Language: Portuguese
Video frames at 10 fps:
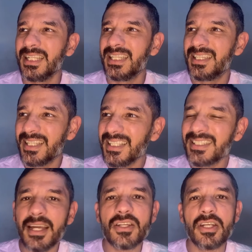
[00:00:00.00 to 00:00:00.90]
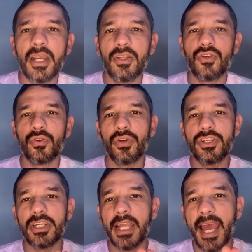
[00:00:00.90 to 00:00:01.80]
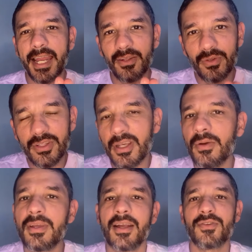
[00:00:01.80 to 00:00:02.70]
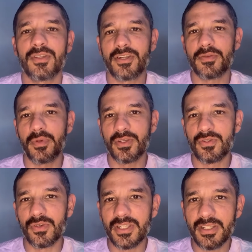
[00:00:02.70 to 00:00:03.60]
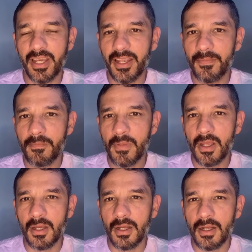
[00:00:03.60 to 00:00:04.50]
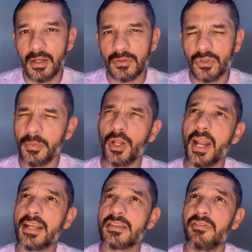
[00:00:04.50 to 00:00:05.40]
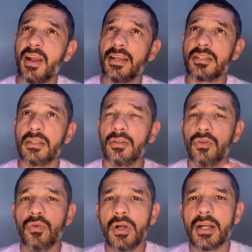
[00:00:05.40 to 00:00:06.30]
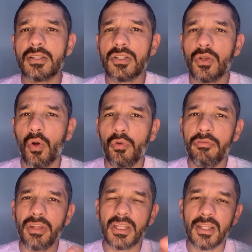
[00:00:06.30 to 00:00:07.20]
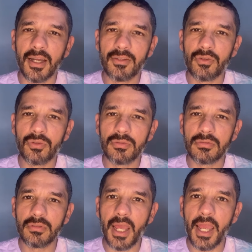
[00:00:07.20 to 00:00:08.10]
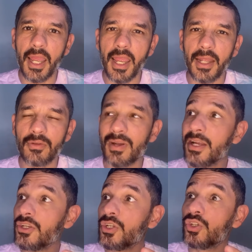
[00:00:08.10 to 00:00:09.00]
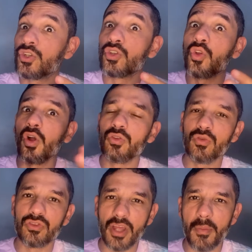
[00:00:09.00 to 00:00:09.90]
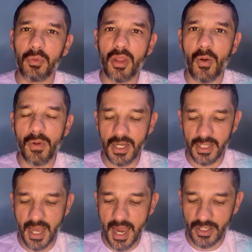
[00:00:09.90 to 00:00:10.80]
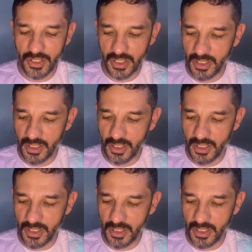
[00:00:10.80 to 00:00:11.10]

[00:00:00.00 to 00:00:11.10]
tanta gente hoje querendo ter o que as outras pessoas têm. Deixa eu melhorar essa frase. Nunca se ouve tanto durante todo o tempo da humanidade